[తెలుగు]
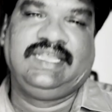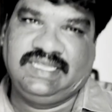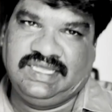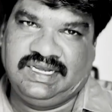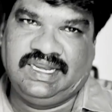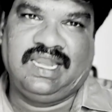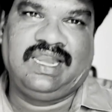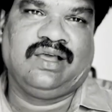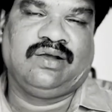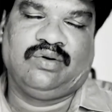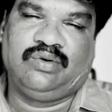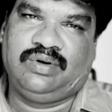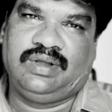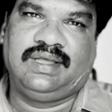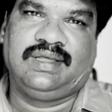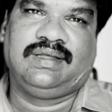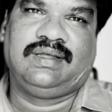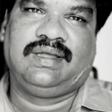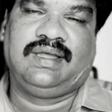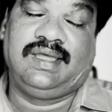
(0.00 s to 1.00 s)
ఈ నెల
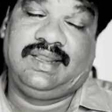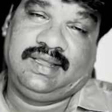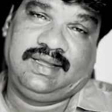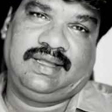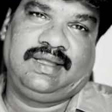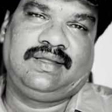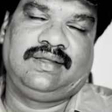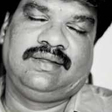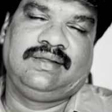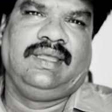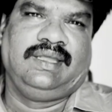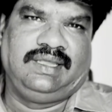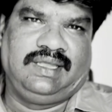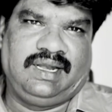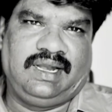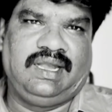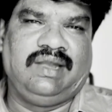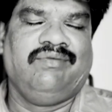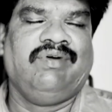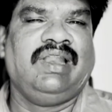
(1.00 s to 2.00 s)
కూడా అనగా
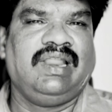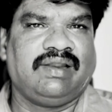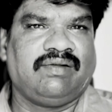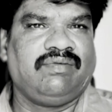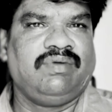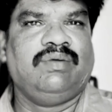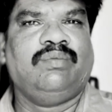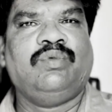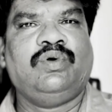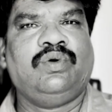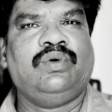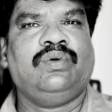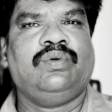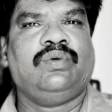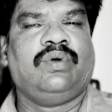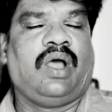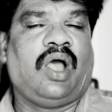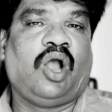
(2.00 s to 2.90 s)
ఈ రెండు వేల ఇరవై మూడు